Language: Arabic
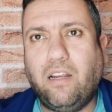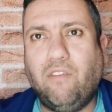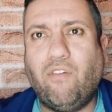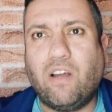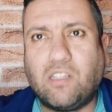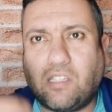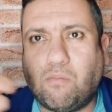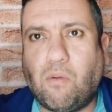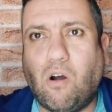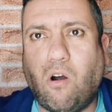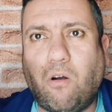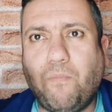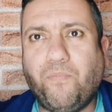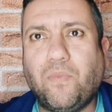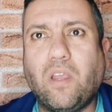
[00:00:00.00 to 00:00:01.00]

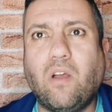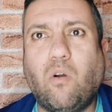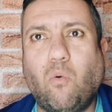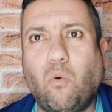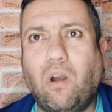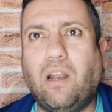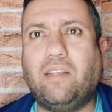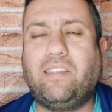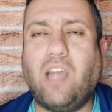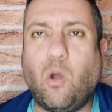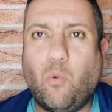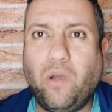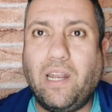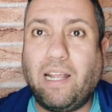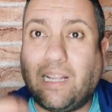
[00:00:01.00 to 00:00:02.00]
الريفيرسمون ولا
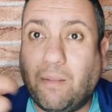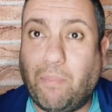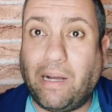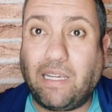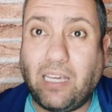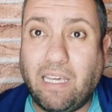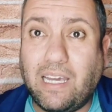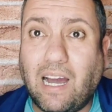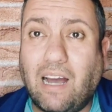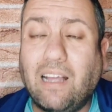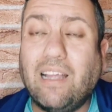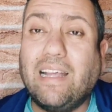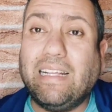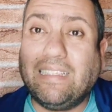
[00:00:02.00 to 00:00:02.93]
التحويلات البنكيه